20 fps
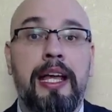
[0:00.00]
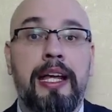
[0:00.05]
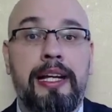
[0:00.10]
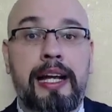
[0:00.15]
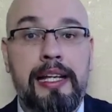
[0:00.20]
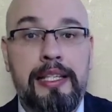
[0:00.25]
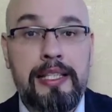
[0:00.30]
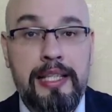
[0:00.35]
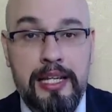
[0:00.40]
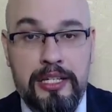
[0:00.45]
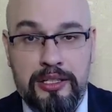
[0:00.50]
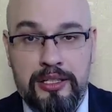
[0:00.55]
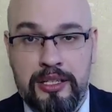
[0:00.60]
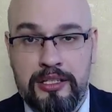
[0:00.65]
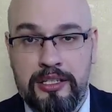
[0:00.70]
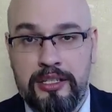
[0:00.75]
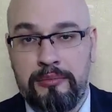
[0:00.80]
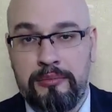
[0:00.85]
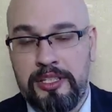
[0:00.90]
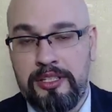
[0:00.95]
Конечно
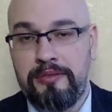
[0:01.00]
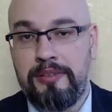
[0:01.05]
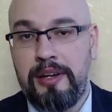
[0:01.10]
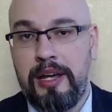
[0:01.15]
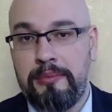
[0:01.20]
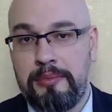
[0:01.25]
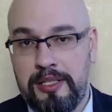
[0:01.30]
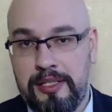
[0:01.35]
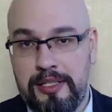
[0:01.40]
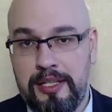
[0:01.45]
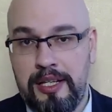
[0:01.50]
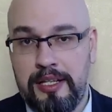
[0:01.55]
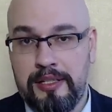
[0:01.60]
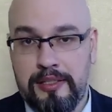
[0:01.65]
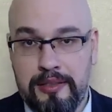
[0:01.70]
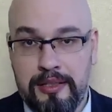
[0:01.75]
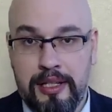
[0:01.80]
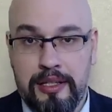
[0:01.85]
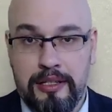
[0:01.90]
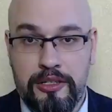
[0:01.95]
же, мы с вами здесь
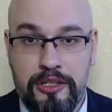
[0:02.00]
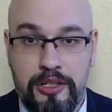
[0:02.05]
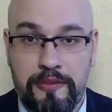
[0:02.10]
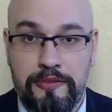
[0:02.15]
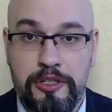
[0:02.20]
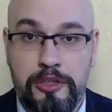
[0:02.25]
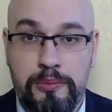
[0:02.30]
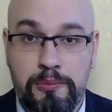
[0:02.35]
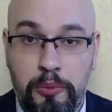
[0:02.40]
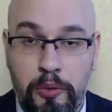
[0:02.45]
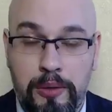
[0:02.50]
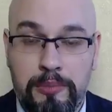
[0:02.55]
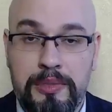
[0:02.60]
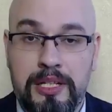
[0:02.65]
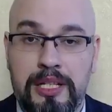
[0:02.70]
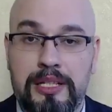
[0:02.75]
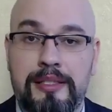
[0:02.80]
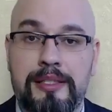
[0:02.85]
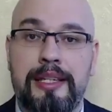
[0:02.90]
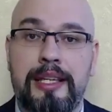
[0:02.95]
должны
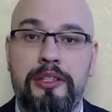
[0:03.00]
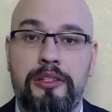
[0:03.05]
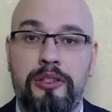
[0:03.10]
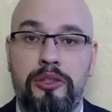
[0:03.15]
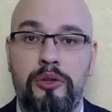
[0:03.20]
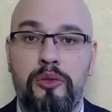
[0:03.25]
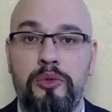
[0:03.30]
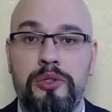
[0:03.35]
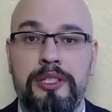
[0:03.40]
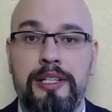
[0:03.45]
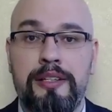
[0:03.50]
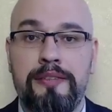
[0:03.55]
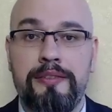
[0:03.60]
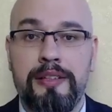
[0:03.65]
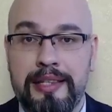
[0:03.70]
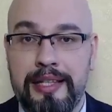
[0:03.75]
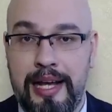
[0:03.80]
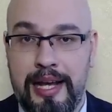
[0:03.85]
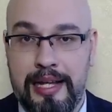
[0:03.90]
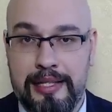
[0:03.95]
вспомнить статью
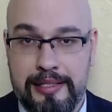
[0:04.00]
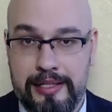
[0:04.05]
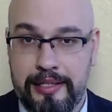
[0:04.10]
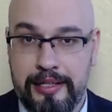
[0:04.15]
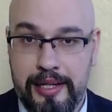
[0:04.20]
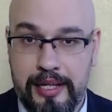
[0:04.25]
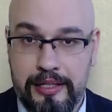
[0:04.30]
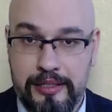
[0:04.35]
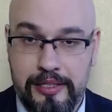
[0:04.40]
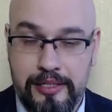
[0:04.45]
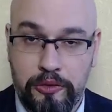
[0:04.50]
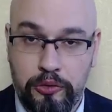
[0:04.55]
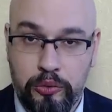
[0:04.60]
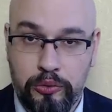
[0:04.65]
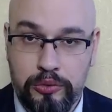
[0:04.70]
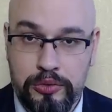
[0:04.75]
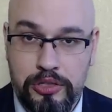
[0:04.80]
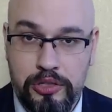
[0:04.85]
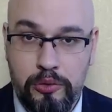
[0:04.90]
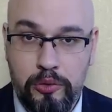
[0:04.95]
19
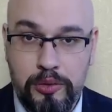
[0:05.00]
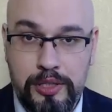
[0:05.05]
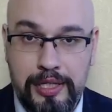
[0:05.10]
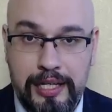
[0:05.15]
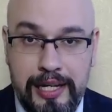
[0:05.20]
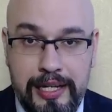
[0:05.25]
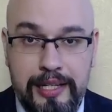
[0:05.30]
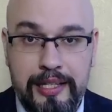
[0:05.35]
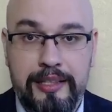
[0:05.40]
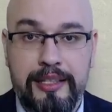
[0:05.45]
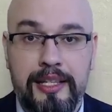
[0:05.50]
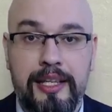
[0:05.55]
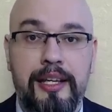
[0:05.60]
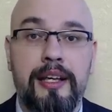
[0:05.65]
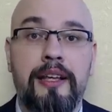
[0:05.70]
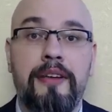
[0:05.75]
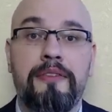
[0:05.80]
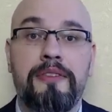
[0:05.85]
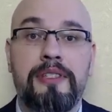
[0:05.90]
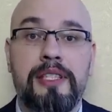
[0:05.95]
Конституции Украины,
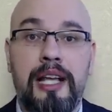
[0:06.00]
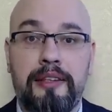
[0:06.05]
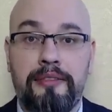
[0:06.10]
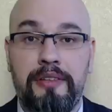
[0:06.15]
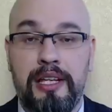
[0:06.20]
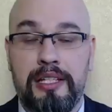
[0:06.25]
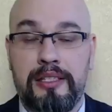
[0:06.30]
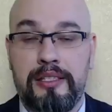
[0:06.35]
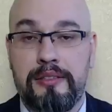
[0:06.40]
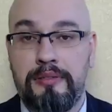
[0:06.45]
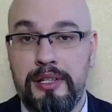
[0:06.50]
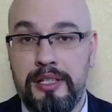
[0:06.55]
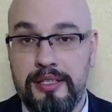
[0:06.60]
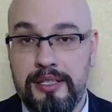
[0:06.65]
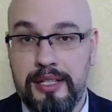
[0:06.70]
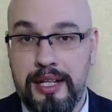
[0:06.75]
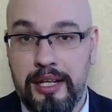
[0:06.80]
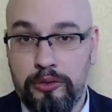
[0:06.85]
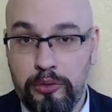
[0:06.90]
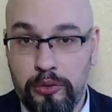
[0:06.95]
в соответствии
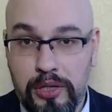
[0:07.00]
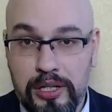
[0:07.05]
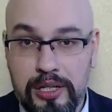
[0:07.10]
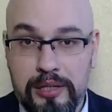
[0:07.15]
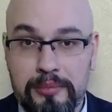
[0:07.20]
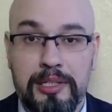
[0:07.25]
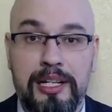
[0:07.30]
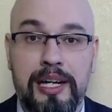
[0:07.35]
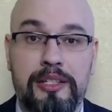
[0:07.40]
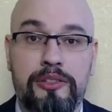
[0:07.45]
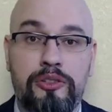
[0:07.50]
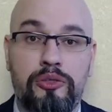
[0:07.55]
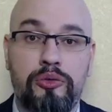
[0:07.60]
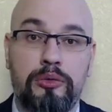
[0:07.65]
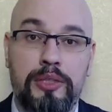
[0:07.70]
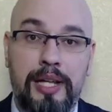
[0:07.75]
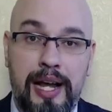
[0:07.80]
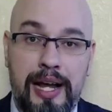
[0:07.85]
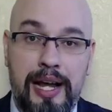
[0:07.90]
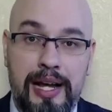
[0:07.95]
с которым
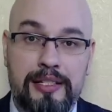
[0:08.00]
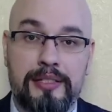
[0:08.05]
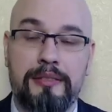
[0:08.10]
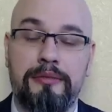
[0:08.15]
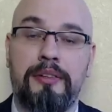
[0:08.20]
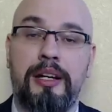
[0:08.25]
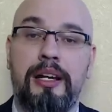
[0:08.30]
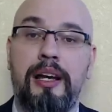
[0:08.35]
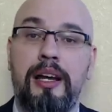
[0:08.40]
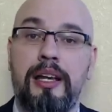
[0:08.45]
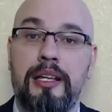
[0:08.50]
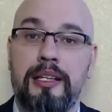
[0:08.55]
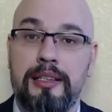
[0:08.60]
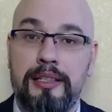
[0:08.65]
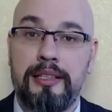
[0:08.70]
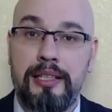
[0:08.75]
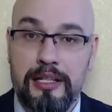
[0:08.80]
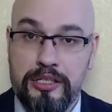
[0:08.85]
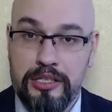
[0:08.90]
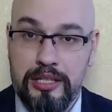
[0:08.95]
государство,
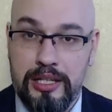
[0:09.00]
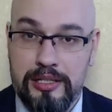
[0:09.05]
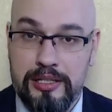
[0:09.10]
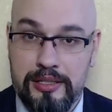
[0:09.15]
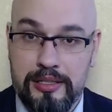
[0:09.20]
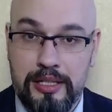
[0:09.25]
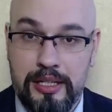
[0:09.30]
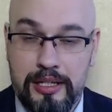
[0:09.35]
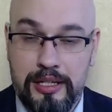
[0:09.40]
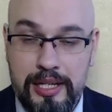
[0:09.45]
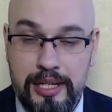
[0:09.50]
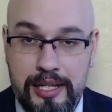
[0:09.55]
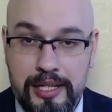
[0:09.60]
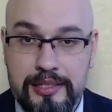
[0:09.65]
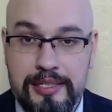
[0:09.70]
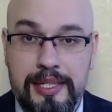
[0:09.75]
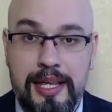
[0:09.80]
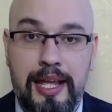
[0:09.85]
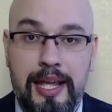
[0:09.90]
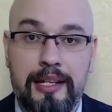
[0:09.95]
должностные
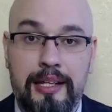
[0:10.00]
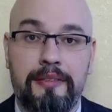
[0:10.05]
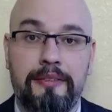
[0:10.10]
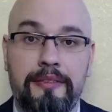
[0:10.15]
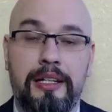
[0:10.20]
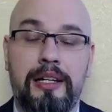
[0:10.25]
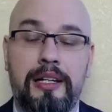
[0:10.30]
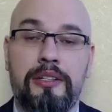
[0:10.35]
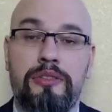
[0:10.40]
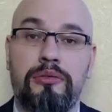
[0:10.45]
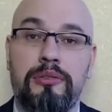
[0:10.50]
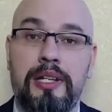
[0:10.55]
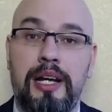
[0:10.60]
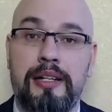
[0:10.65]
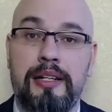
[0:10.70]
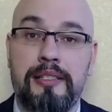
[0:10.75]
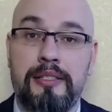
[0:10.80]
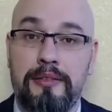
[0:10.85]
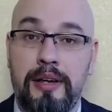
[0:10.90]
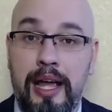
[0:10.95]
лица этого
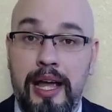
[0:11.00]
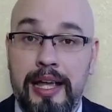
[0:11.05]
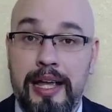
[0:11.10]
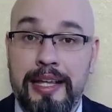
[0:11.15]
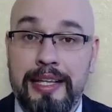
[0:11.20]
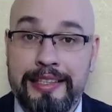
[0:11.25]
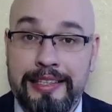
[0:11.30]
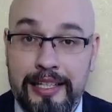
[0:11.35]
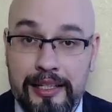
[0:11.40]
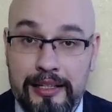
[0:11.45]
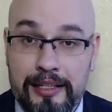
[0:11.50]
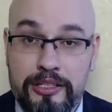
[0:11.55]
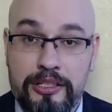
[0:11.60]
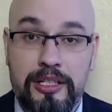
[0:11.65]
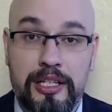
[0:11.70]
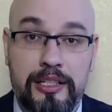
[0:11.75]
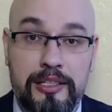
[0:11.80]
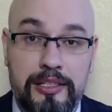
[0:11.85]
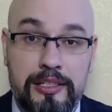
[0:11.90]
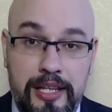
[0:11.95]
государства
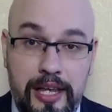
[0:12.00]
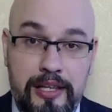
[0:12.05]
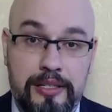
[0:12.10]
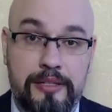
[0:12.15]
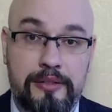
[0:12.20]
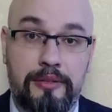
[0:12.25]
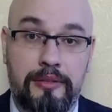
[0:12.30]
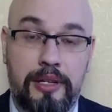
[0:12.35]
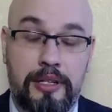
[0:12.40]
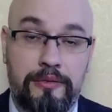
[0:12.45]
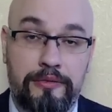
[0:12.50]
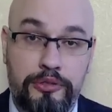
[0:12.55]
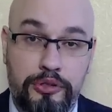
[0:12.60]
должны действовать в